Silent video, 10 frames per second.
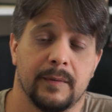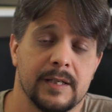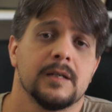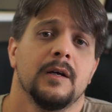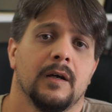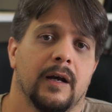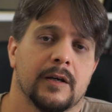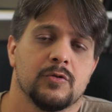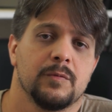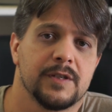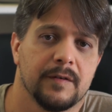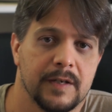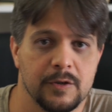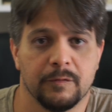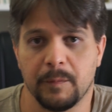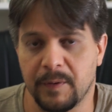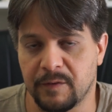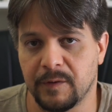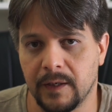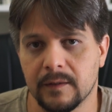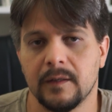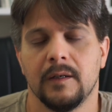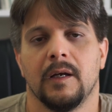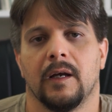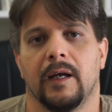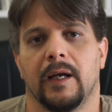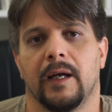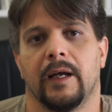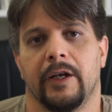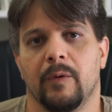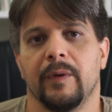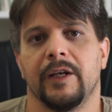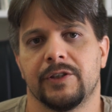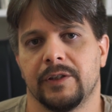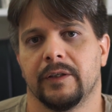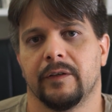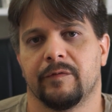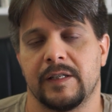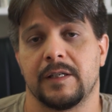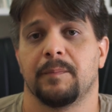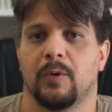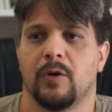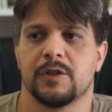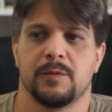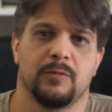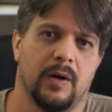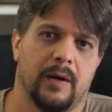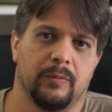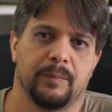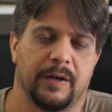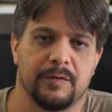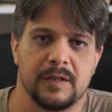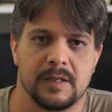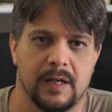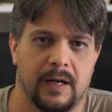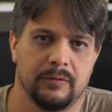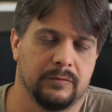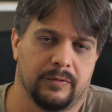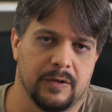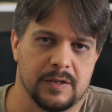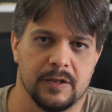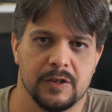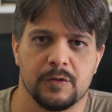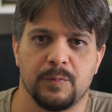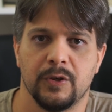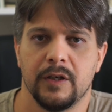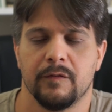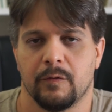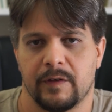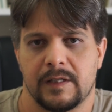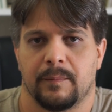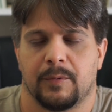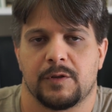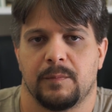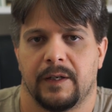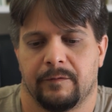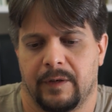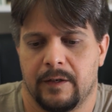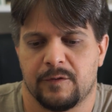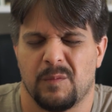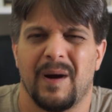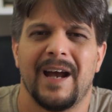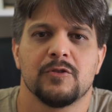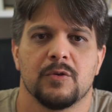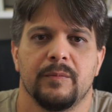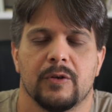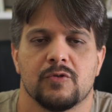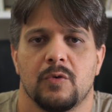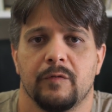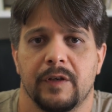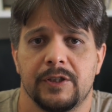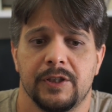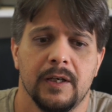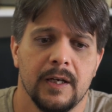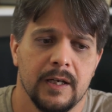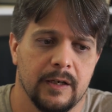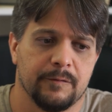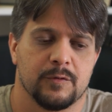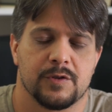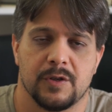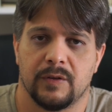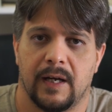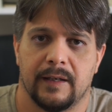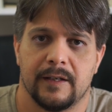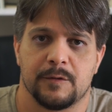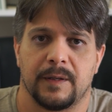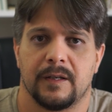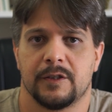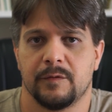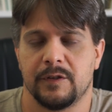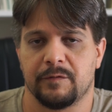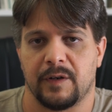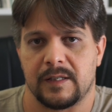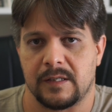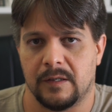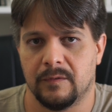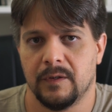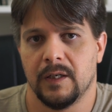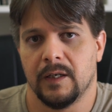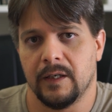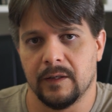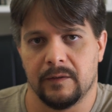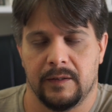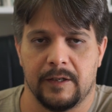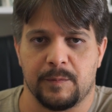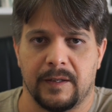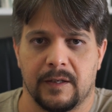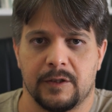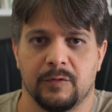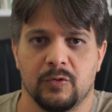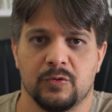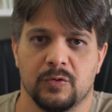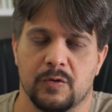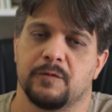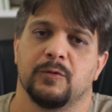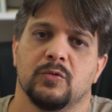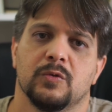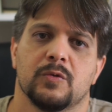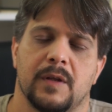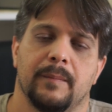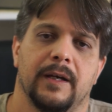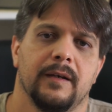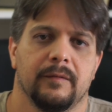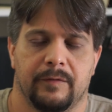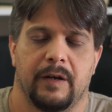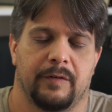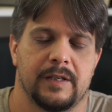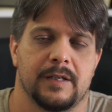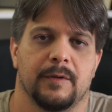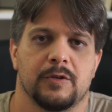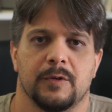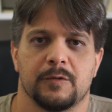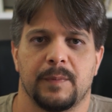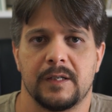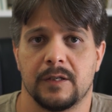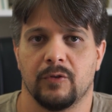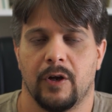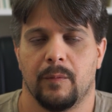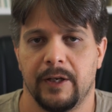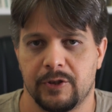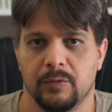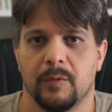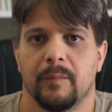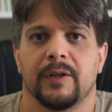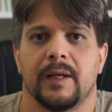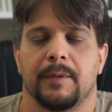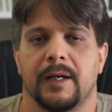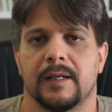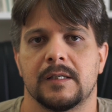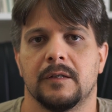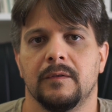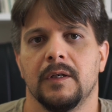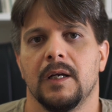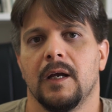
Mas a sua observação foi perfeita, é, realmente vai ser próximo a um prefixado que esteja disponível, vai ser aproximado, eles vão mais ou menos convergir em função da, da expectativa de inflação e da expectativa dos juros futuro também, vai, vai ser mais ou menos parecido realmente no momento da aplicação.